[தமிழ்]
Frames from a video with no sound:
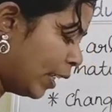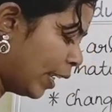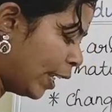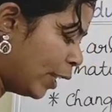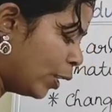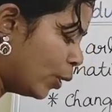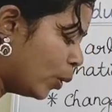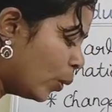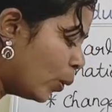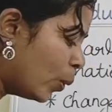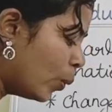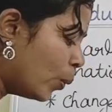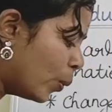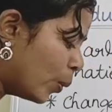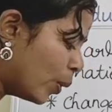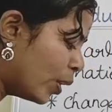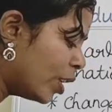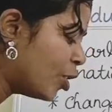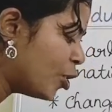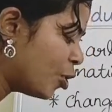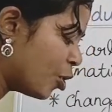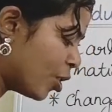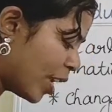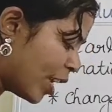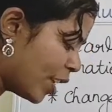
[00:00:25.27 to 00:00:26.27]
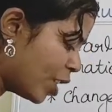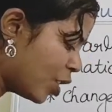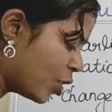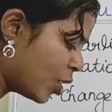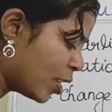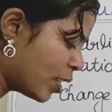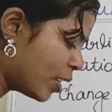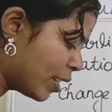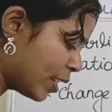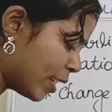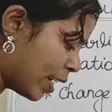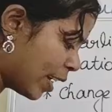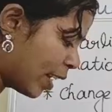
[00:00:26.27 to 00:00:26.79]
ஏதோ ஒரு
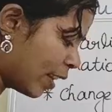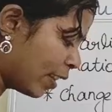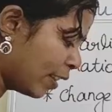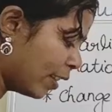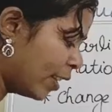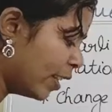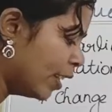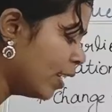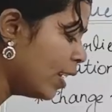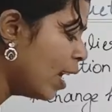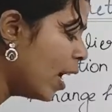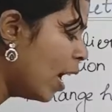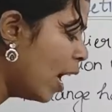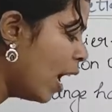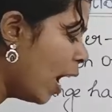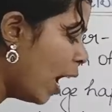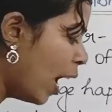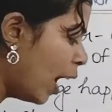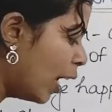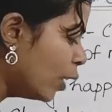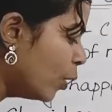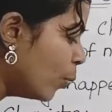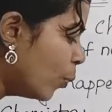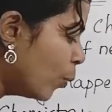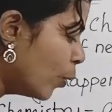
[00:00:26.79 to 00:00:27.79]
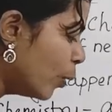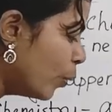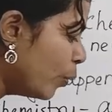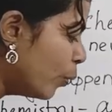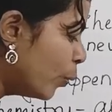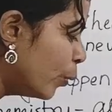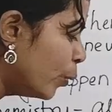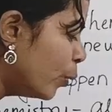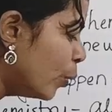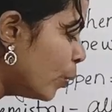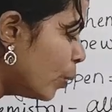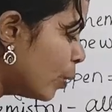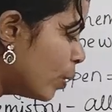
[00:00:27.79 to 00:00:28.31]
சேஞ்சஸ் நடந்து அது ஒரு
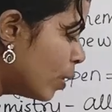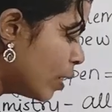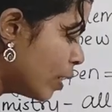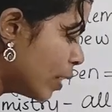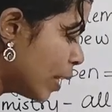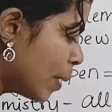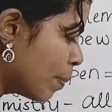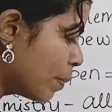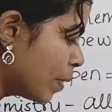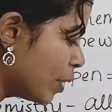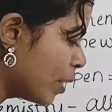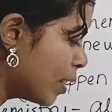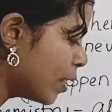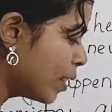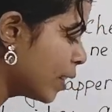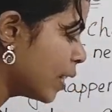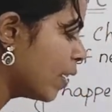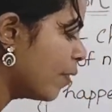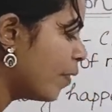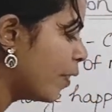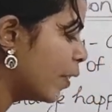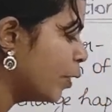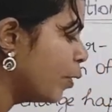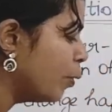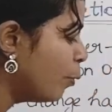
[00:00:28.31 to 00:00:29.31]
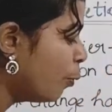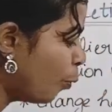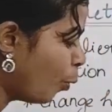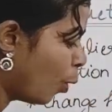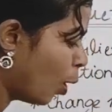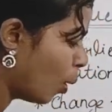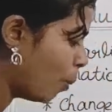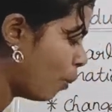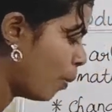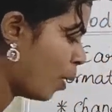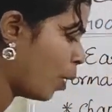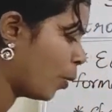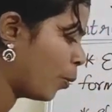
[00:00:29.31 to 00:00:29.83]
புது சப்ஸ்டன்ஸாக வந்து
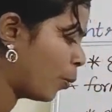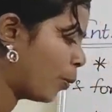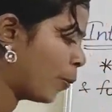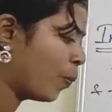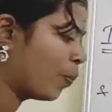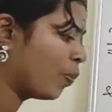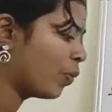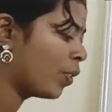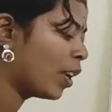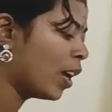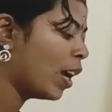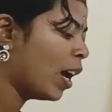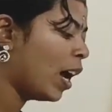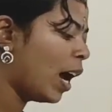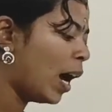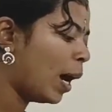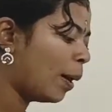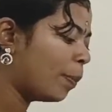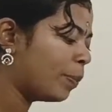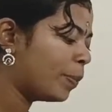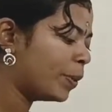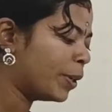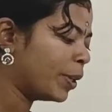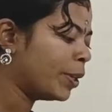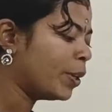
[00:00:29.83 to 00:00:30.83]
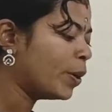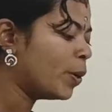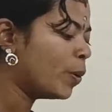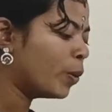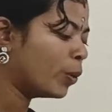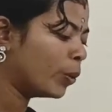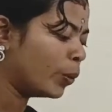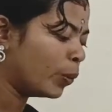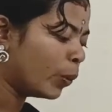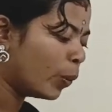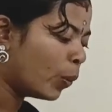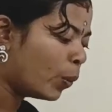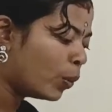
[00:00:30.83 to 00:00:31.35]
ஃபார்ம் ஆகும் அப்படி
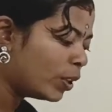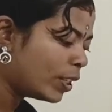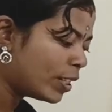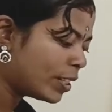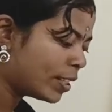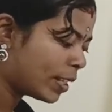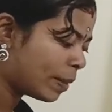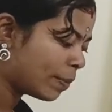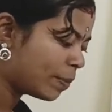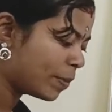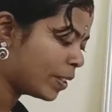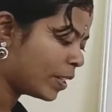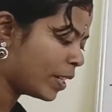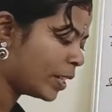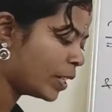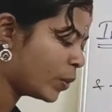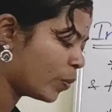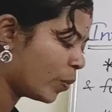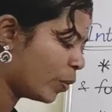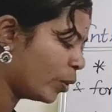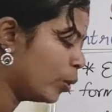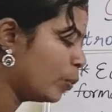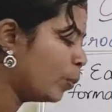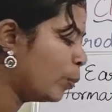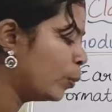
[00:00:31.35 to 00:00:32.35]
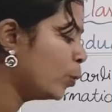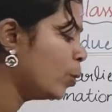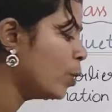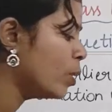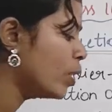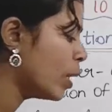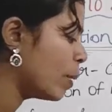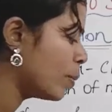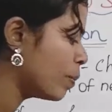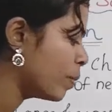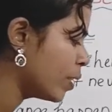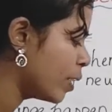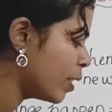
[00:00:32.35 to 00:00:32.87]
ஒரு ஓல்டு சப்ஸ்டன்ஸ் வந்து புது
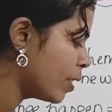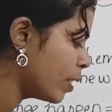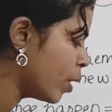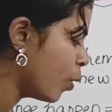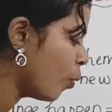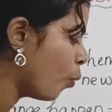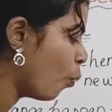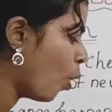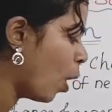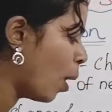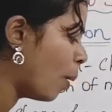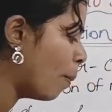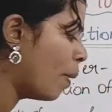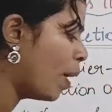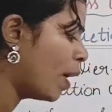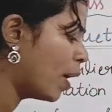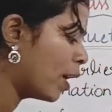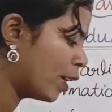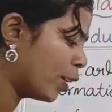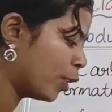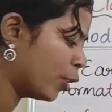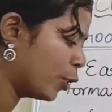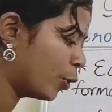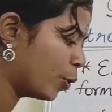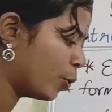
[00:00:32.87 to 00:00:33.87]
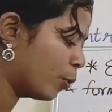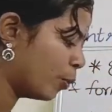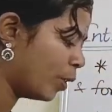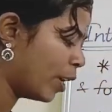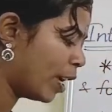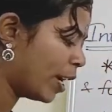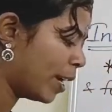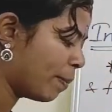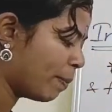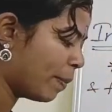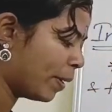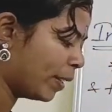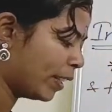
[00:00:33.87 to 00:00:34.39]
சப்ஸ்டன்ஸாக ஃபார்ம் ஆகிறதுக்கு
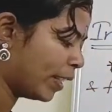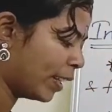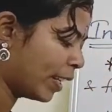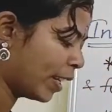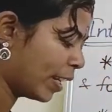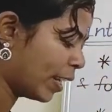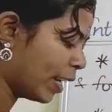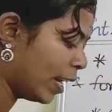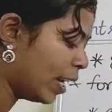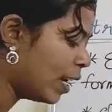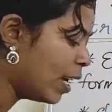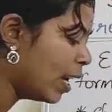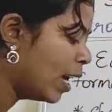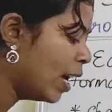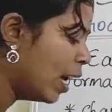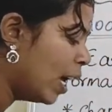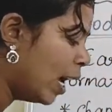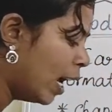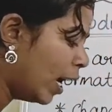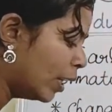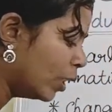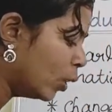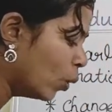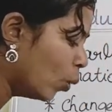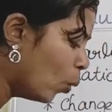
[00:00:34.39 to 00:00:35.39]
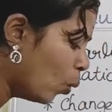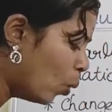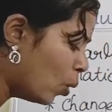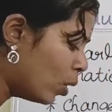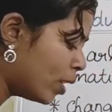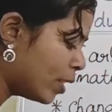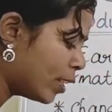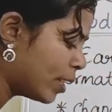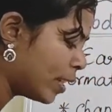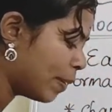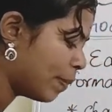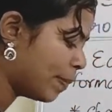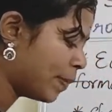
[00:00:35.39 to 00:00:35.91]
முன்னாடி பார்த்திங்கன்னா அந்த
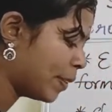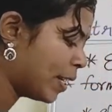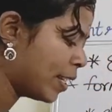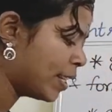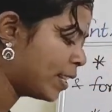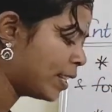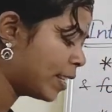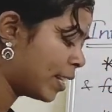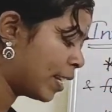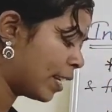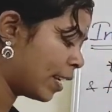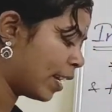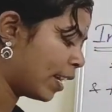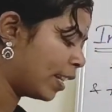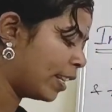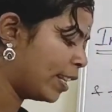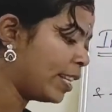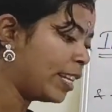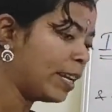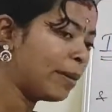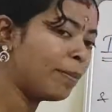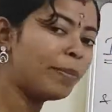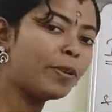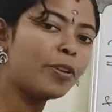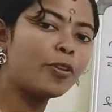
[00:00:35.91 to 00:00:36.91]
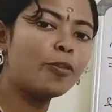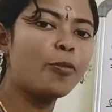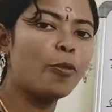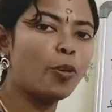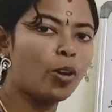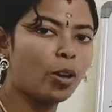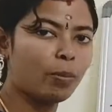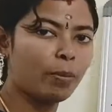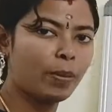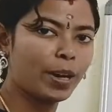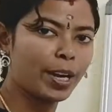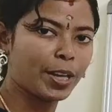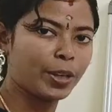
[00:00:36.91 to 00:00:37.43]
ஓல்டு சப்ஸ்டன்ஸுங்கிறது எப்படி
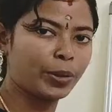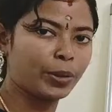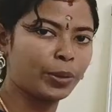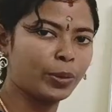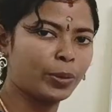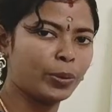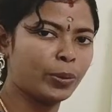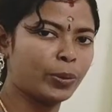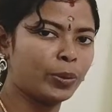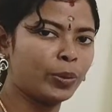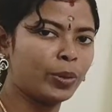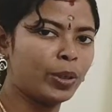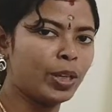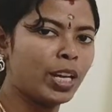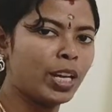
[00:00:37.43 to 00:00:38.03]
ஃபார்ம் ஆகிருக்கும்